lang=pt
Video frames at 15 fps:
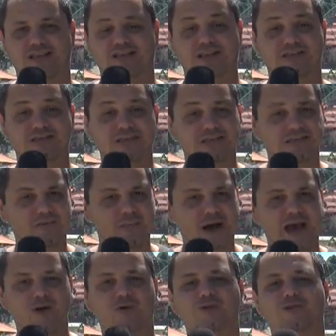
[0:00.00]
Nasci nesse
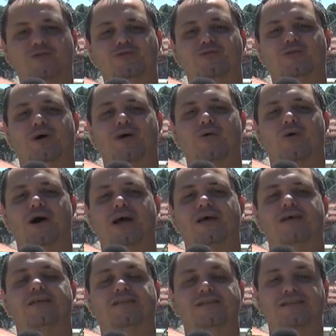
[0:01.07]
bairro onde eu estou
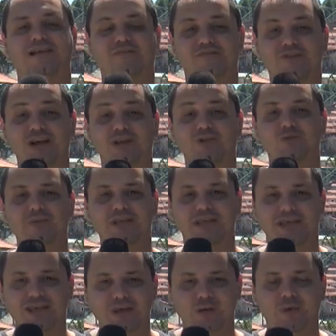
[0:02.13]
agora, na Vila
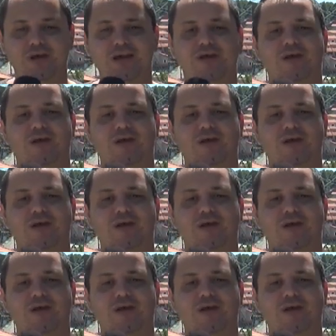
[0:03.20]
Dominguinho.